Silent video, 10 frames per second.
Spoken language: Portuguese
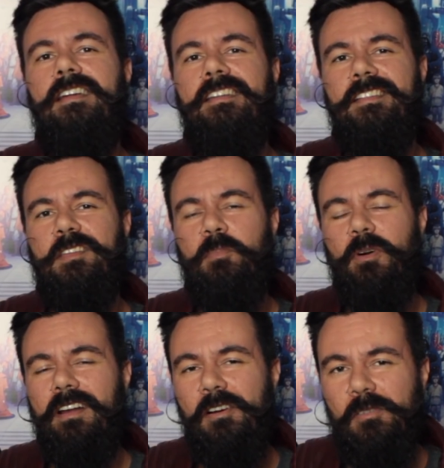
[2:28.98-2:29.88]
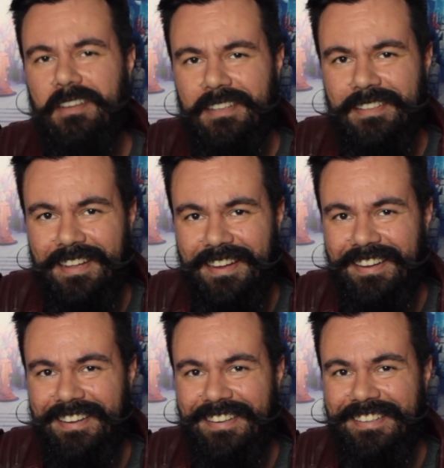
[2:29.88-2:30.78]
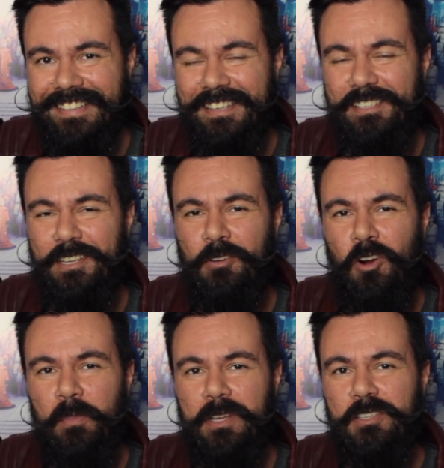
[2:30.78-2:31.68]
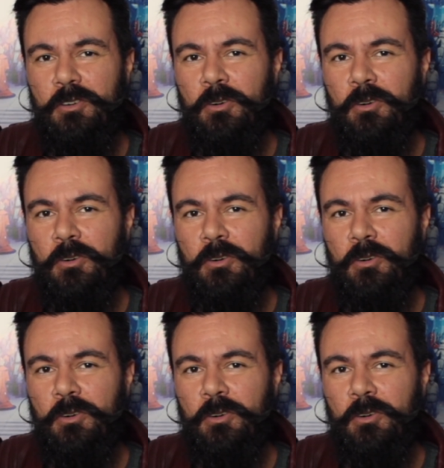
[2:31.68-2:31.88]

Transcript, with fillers: a linha temporal da DC Comics.